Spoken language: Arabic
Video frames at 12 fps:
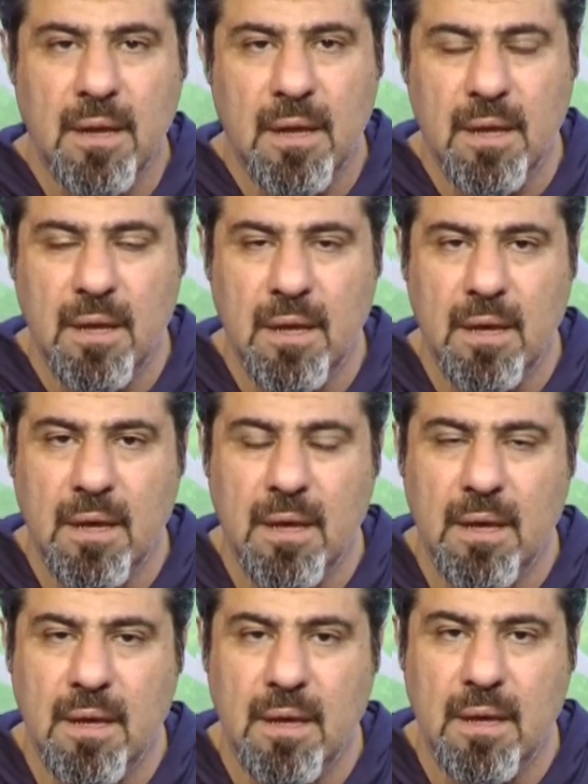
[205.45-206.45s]

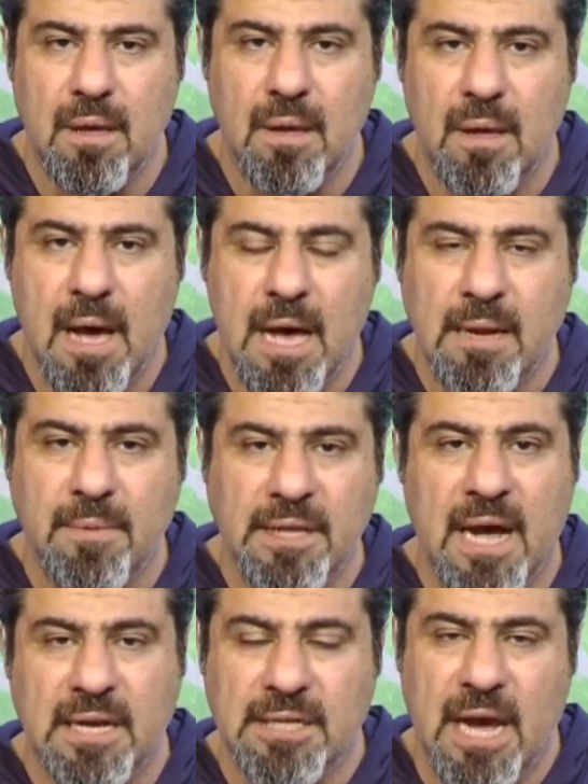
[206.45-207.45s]
آه، انا
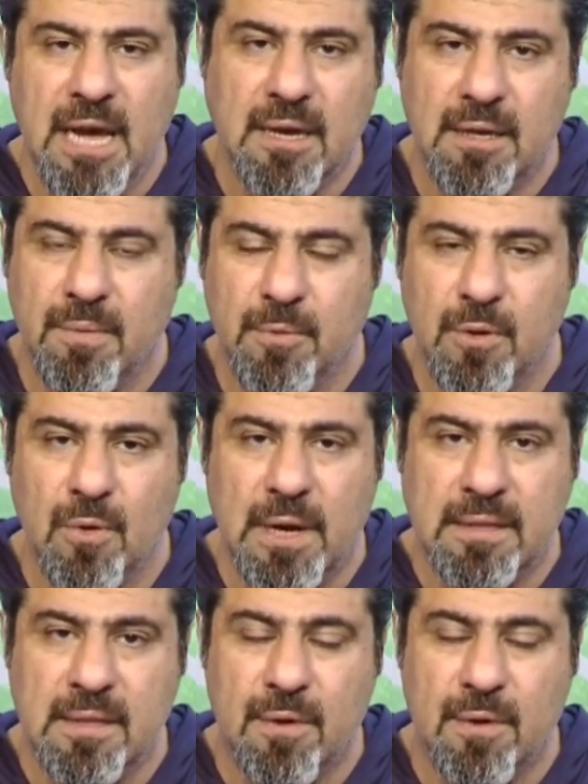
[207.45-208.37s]
محتاجه حق بطوله